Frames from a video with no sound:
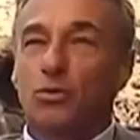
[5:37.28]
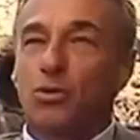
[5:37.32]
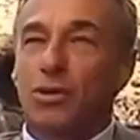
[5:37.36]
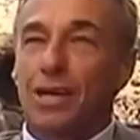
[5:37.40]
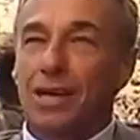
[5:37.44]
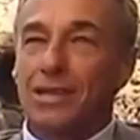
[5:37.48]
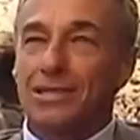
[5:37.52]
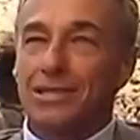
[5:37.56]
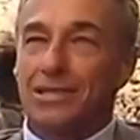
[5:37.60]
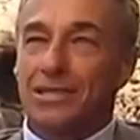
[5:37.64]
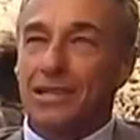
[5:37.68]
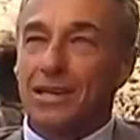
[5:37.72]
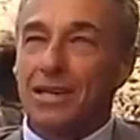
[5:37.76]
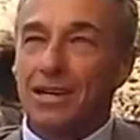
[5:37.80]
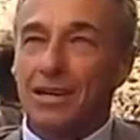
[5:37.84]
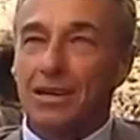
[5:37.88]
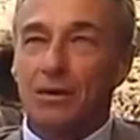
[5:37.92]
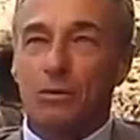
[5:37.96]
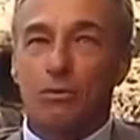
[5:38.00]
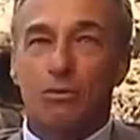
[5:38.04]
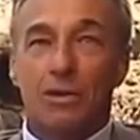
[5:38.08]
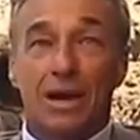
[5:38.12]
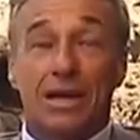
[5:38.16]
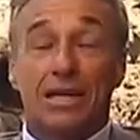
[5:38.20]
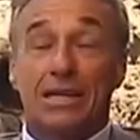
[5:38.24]

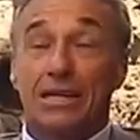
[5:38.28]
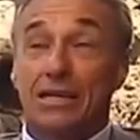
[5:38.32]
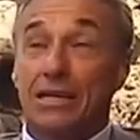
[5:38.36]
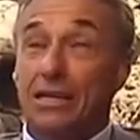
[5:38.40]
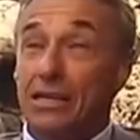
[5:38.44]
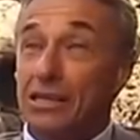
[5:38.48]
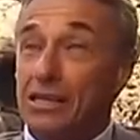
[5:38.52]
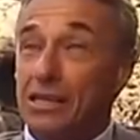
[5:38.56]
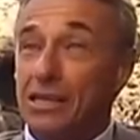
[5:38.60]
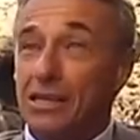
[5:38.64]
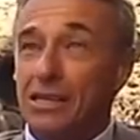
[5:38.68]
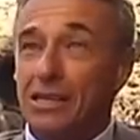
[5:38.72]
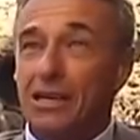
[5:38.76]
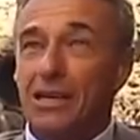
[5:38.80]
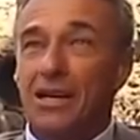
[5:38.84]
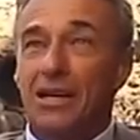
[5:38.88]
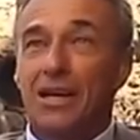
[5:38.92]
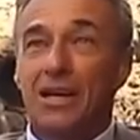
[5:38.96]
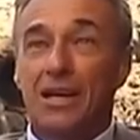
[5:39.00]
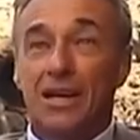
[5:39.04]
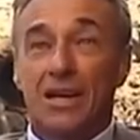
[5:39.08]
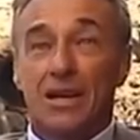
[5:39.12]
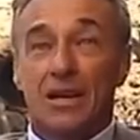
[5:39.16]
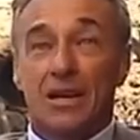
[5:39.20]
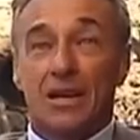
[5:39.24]
educação,
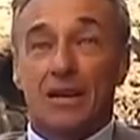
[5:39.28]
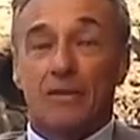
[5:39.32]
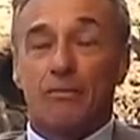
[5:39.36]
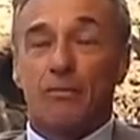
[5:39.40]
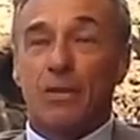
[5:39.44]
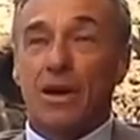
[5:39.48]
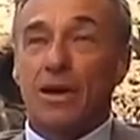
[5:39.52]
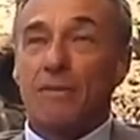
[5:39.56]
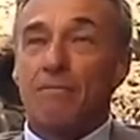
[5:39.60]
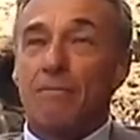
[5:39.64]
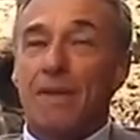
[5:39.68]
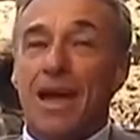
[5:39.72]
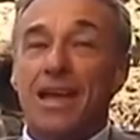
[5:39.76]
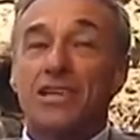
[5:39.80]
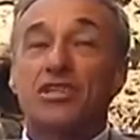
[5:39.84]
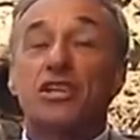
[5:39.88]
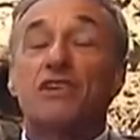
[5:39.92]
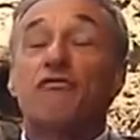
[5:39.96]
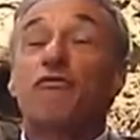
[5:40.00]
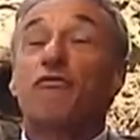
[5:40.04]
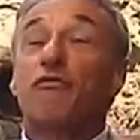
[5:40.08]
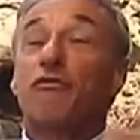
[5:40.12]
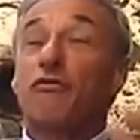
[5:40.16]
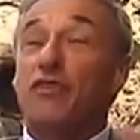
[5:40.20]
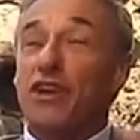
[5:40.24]
alegria, uma
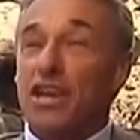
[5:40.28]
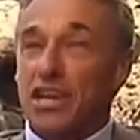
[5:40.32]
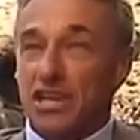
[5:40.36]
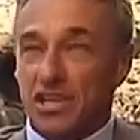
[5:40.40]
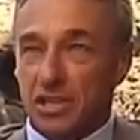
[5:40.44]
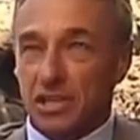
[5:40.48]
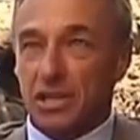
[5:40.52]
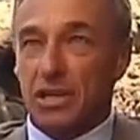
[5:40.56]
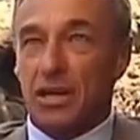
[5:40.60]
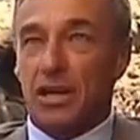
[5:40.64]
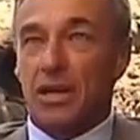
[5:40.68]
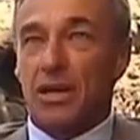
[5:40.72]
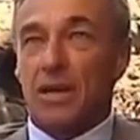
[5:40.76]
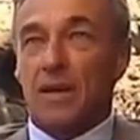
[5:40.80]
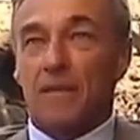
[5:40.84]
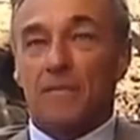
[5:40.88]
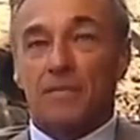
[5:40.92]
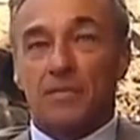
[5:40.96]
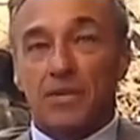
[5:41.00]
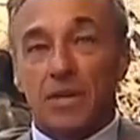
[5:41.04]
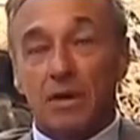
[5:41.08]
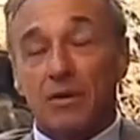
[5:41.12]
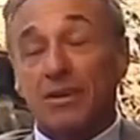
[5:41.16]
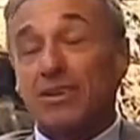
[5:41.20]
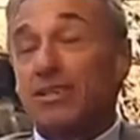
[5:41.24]
imagem fresca,
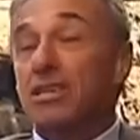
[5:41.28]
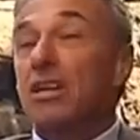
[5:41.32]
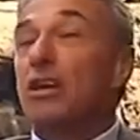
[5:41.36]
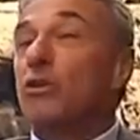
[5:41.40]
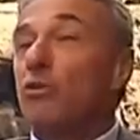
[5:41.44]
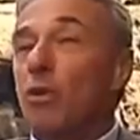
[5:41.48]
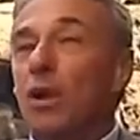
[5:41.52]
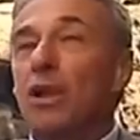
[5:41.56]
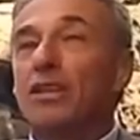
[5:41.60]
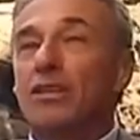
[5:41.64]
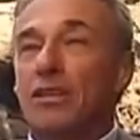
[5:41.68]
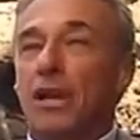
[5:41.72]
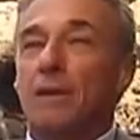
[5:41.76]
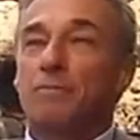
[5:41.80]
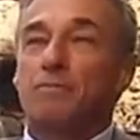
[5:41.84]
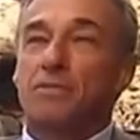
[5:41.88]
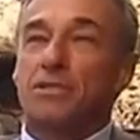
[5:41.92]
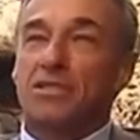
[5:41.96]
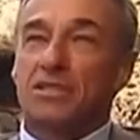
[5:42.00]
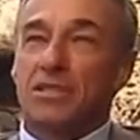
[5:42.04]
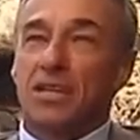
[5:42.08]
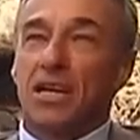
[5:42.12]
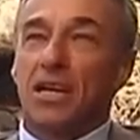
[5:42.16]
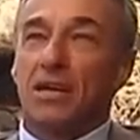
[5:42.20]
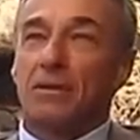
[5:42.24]
que eu acho que Angola está
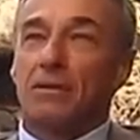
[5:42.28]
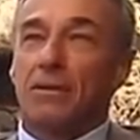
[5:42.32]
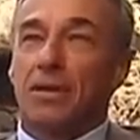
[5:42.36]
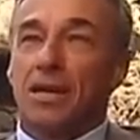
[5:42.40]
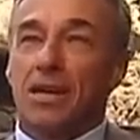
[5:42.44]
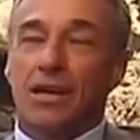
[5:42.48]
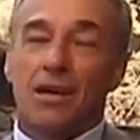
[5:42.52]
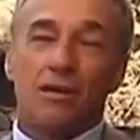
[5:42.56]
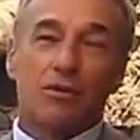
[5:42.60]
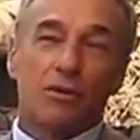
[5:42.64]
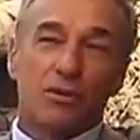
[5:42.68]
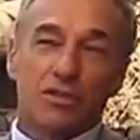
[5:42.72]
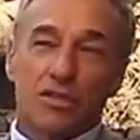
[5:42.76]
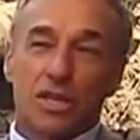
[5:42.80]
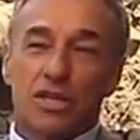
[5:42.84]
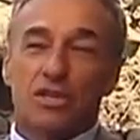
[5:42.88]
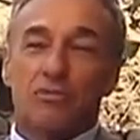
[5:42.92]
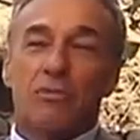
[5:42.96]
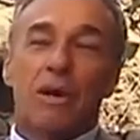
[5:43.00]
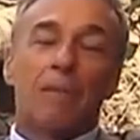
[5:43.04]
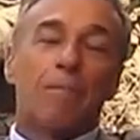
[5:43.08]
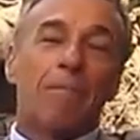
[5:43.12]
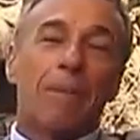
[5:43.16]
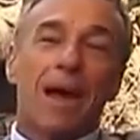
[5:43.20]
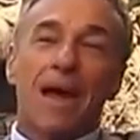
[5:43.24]
precisando, né? Ou
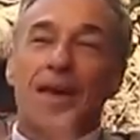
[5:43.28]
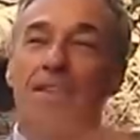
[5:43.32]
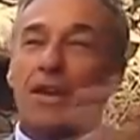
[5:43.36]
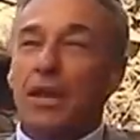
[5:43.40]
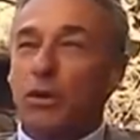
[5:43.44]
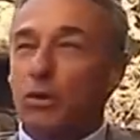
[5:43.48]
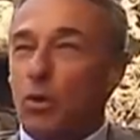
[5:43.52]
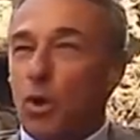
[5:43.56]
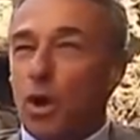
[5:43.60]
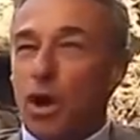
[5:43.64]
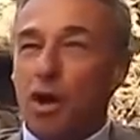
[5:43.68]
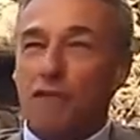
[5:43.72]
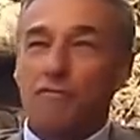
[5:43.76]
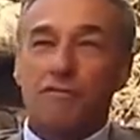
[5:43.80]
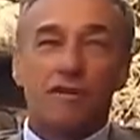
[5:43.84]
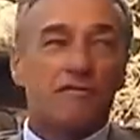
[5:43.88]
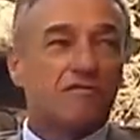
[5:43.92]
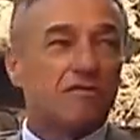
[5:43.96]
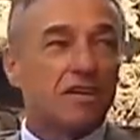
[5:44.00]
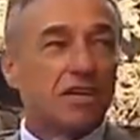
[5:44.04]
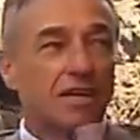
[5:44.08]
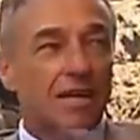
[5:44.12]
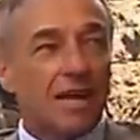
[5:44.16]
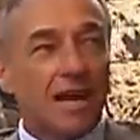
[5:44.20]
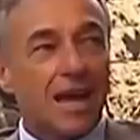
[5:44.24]
seja, uma página nova
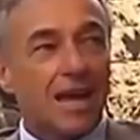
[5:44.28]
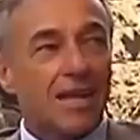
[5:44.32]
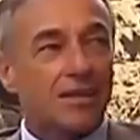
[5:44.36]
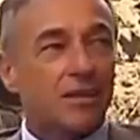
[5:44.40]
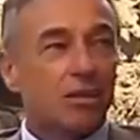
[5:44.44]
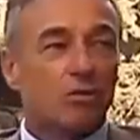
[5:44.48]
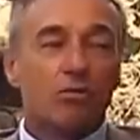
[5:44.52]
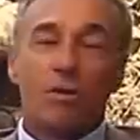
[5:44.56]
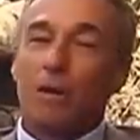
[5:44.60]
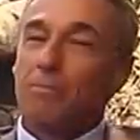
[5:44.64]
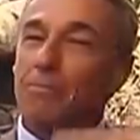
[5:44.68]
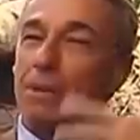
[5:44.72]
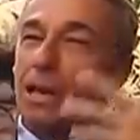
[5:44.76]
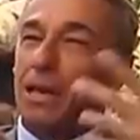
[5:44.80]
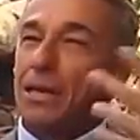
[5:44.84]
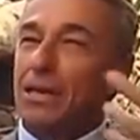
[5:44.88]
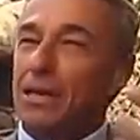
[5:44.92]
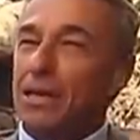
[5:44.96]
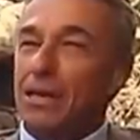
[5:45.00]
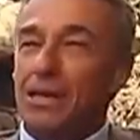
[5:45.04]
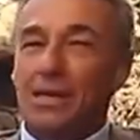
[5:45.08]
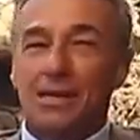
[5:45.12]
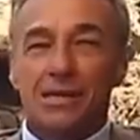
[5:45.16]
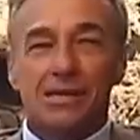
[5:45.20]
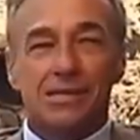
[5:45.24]
virada com a
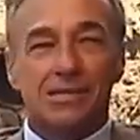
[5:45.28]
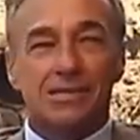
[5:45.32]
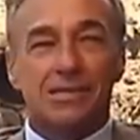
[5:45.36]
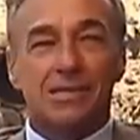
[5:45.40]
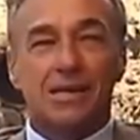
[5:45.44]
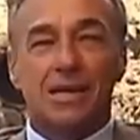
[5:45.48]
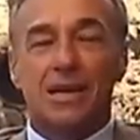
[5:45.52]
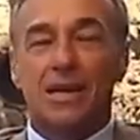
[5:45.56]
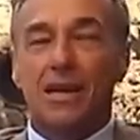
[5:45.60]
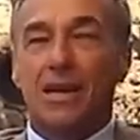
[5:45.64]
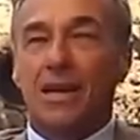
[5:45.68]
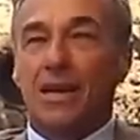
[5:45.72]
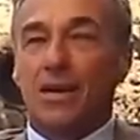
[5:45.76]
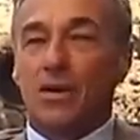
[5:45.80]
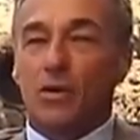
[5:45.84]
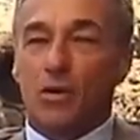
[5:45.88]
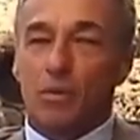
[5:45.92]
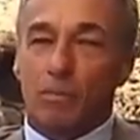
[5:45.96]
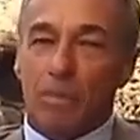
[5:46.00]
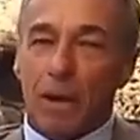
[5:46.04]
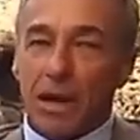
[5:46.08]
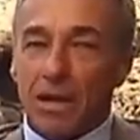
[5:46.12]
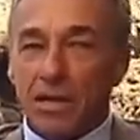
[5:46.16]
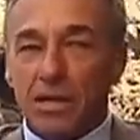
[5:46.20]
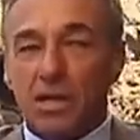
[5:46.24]
beleza,
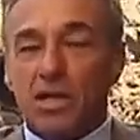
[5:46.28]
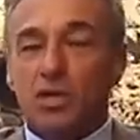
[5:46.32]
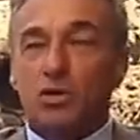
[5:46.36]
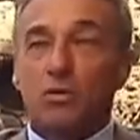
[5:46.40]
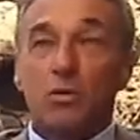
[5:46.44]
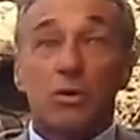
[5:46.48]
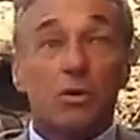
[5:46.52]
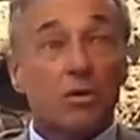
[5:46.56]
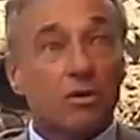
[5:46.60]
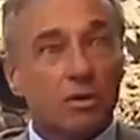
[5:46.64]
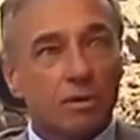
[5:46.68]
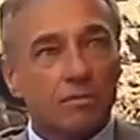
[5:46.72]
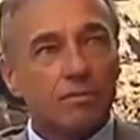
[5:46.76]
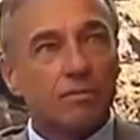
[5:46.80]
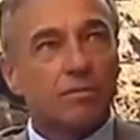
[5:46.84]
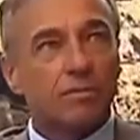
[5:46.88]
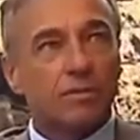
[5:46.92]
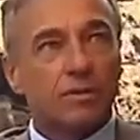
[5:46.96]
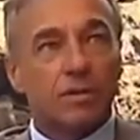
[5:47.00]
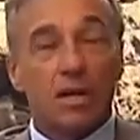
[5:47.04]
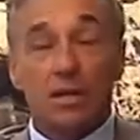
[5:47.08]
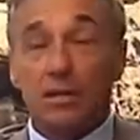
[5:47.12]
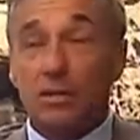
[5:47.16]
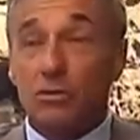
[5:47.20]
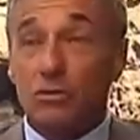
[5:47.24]
o país,
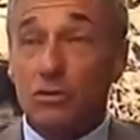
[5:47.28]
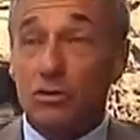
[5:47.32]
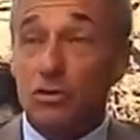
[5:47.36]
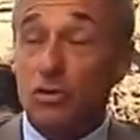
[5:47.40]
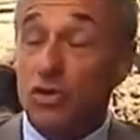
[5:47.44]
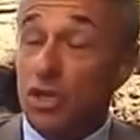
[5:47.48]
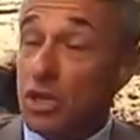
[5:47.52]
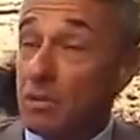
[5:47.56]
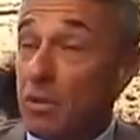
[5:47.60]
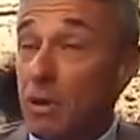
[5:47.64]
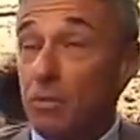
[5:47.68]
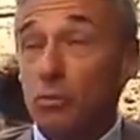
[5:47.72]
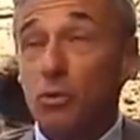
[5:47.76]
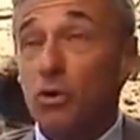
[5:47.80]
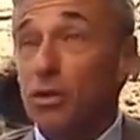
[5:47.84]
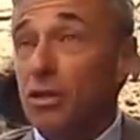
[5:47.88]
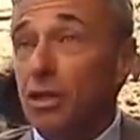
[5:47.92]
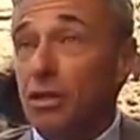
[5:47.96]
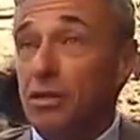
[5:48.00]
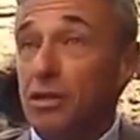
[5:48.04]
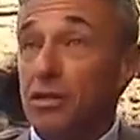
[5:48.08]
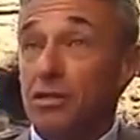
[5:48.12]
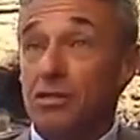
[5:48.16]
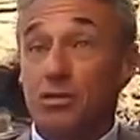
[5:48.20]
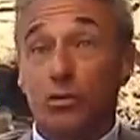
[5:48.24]
entendeu? Isso chama
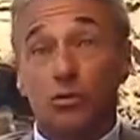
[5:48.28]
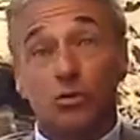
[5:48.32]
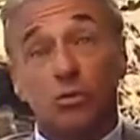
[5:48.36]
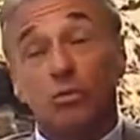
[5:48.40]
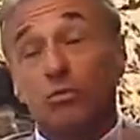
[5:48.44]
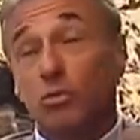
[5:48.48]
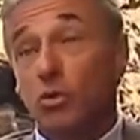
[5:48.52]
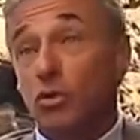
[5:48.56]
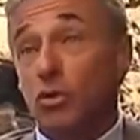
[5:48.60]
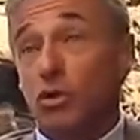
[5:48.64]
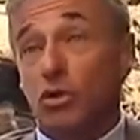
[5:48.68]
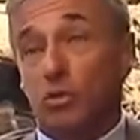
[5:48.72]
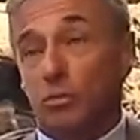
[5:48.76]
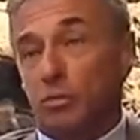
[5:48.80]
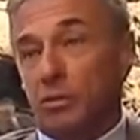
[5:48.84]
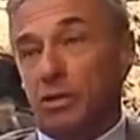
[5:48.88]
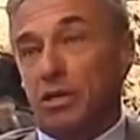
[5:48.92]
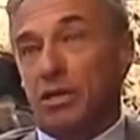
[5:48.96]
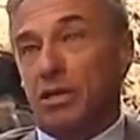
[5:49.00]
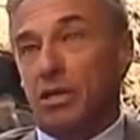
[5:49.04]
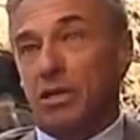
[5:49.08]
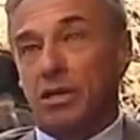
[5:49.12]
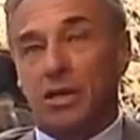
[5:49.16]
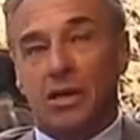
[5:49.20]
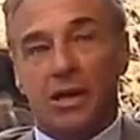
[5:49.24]
muita atenção do mundo,
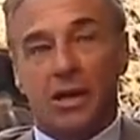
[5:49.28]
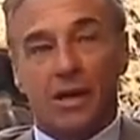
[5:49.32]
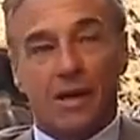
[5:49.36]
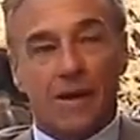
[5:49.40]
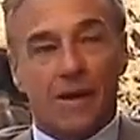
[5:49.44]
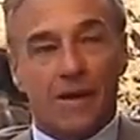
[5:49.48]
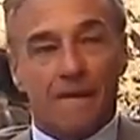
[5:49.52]
porque